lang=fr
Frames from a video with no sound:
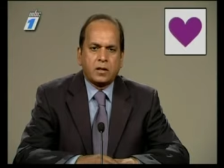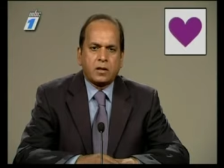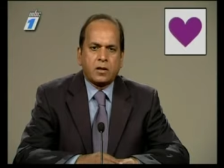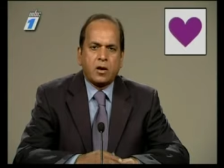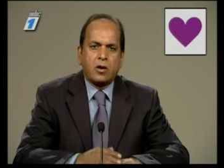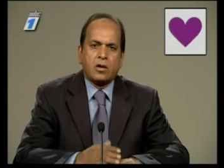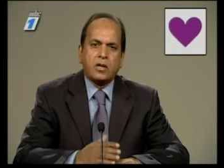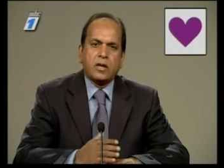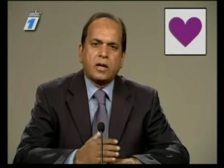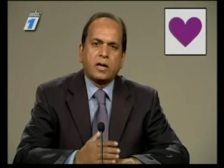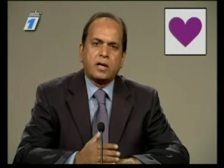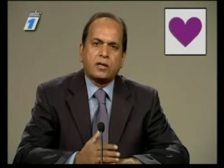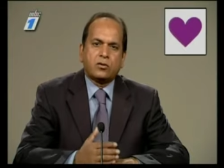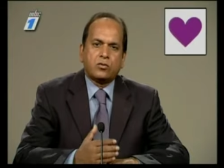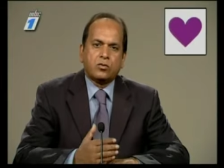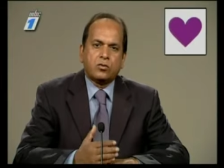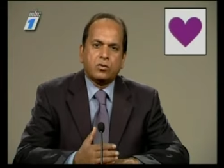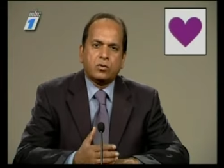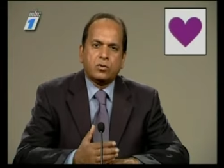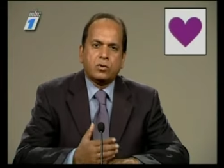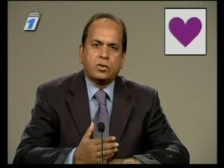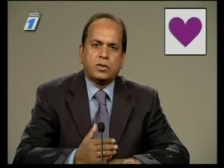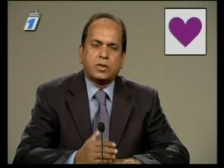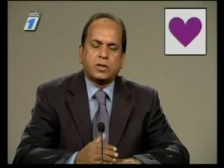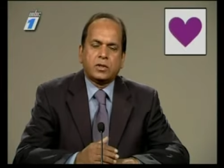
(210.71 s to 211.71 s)
quand ils
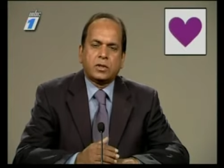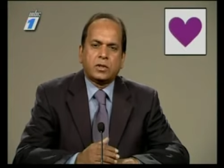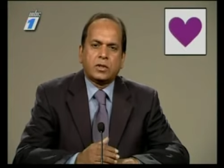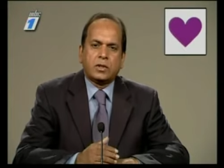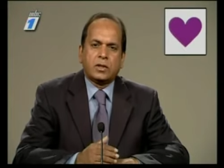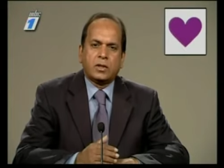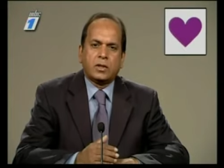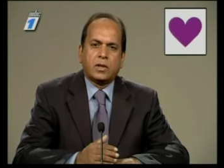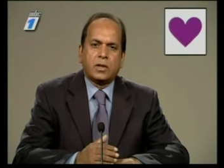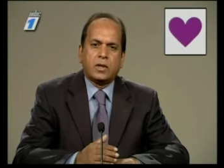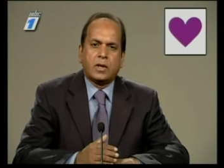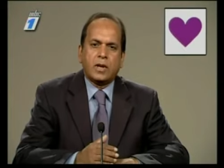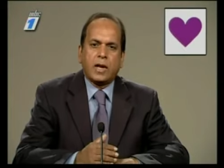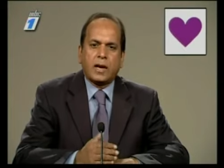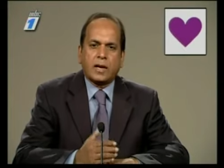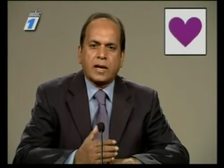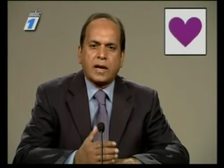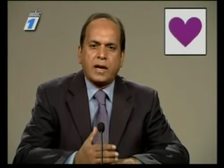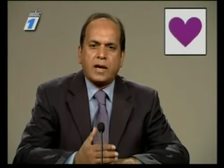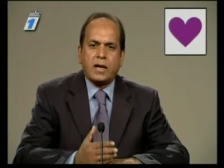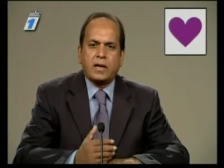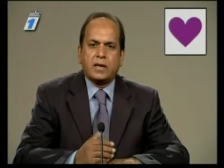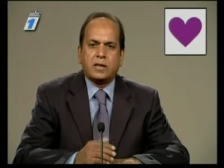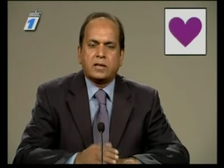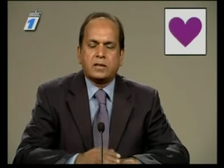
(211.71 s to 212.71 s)
retournent la
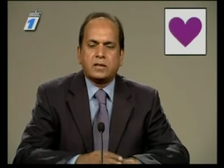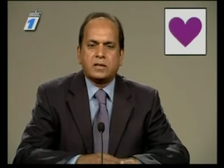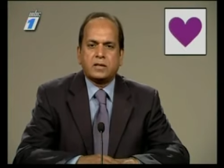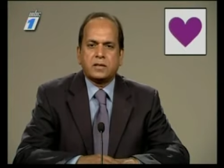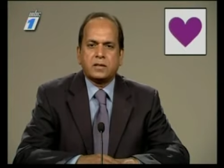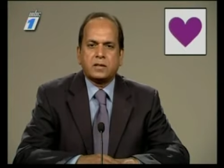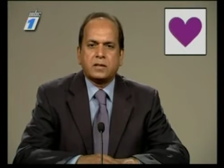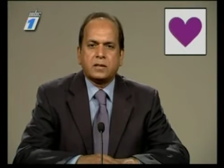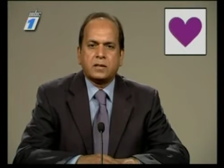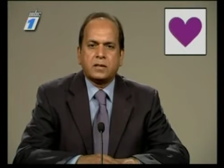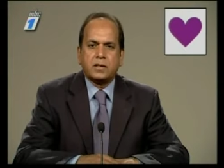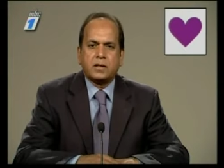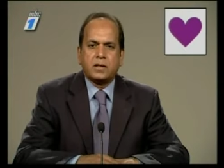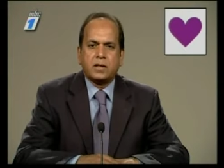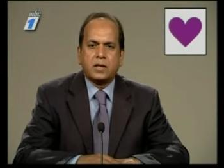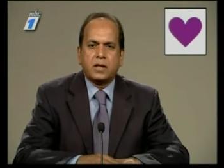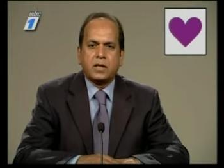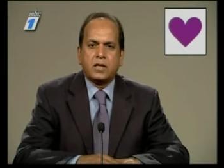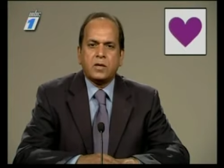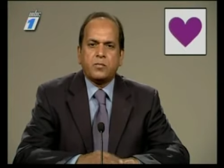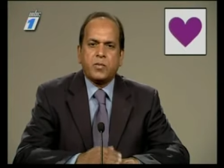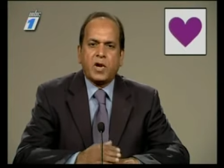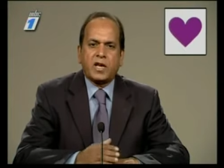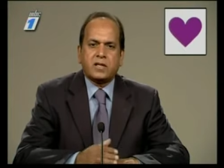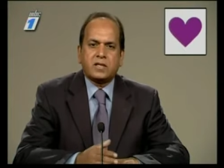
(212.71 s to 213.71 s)
case,
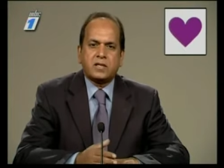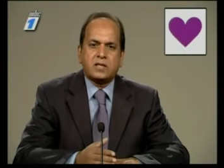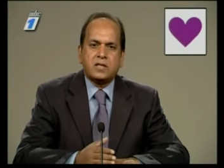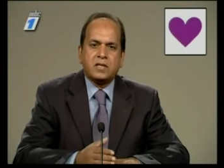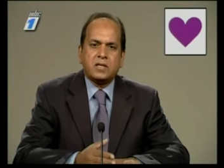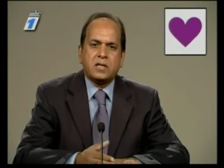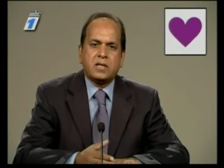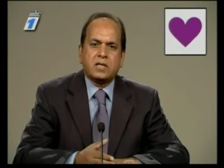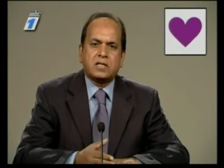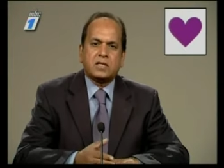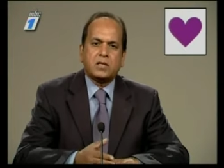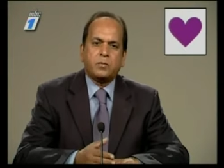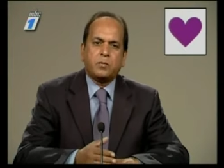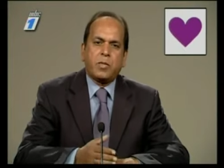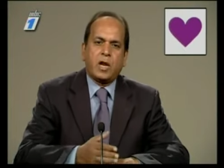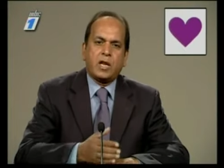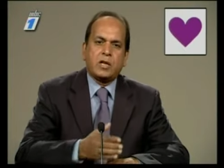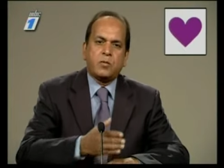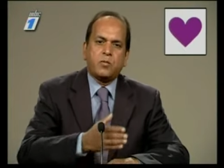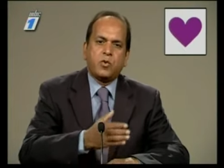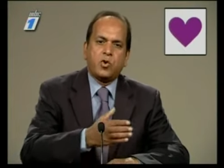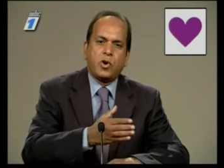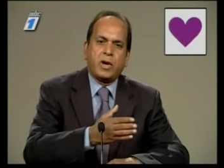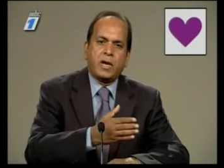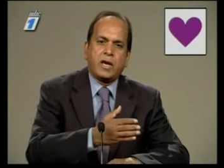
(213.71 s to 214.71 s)
ils passent si, si pas
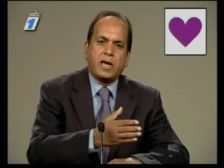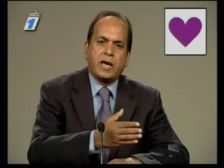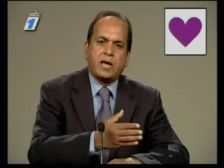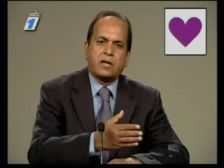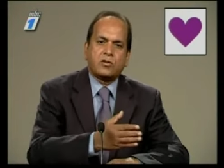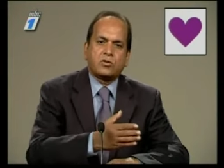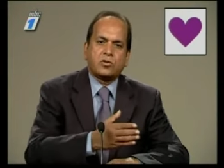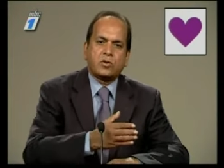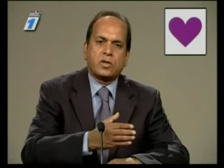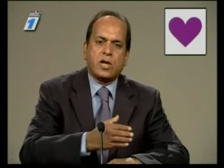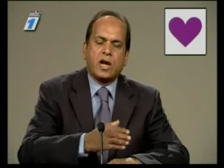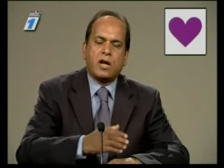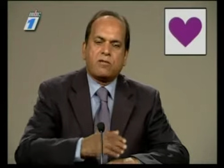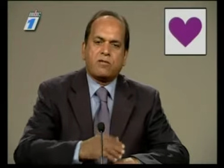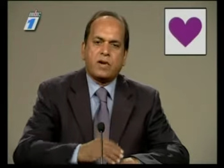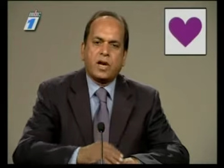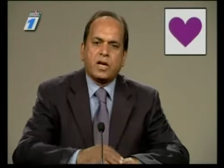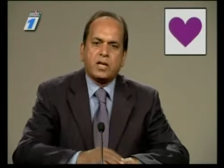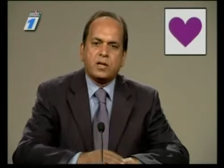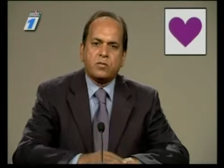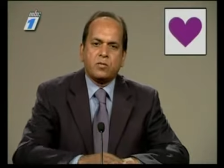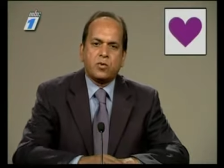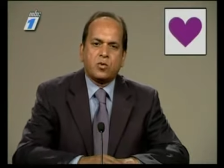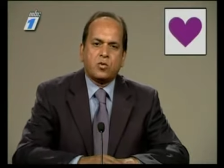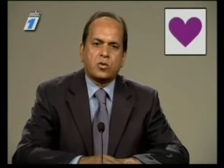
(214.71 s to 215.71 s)
pour gagner ce
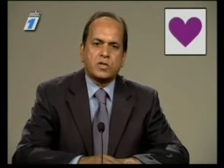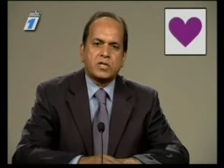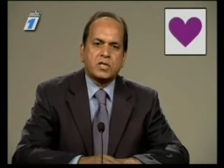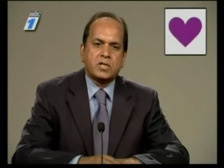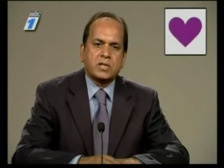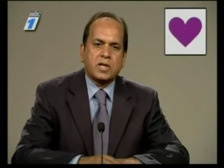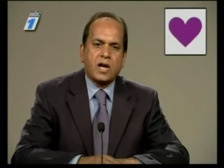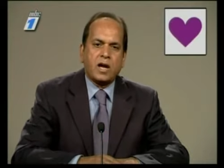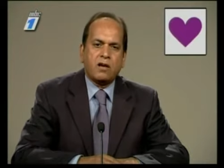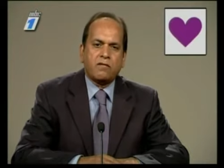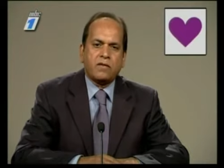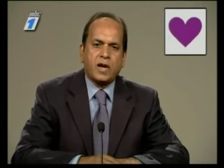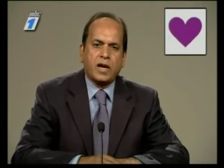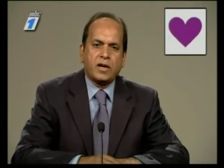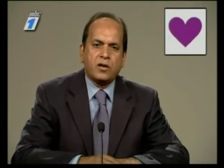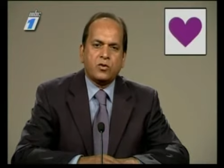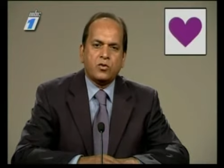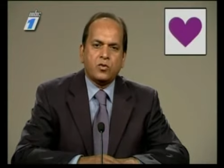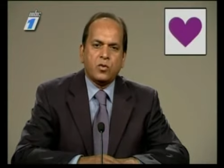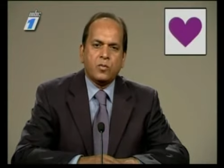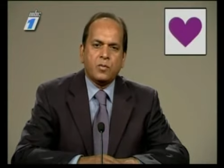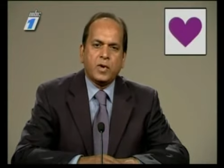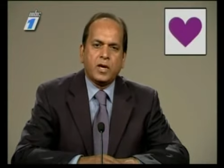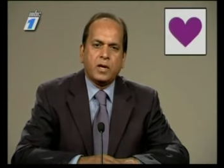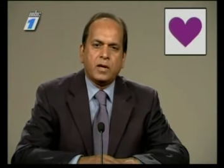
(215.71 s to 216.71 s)
travail, ils continuent le travail
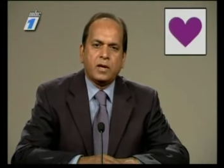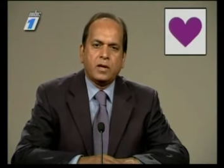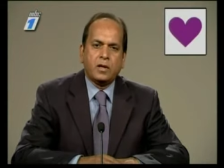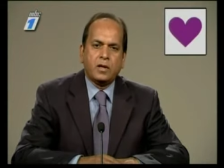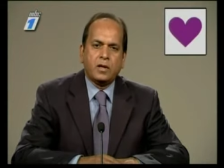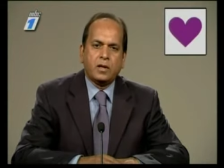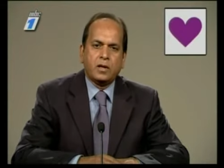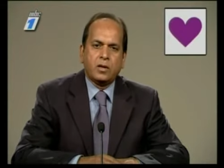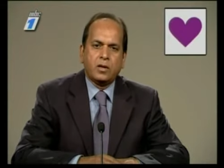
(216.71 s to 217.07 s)
demain.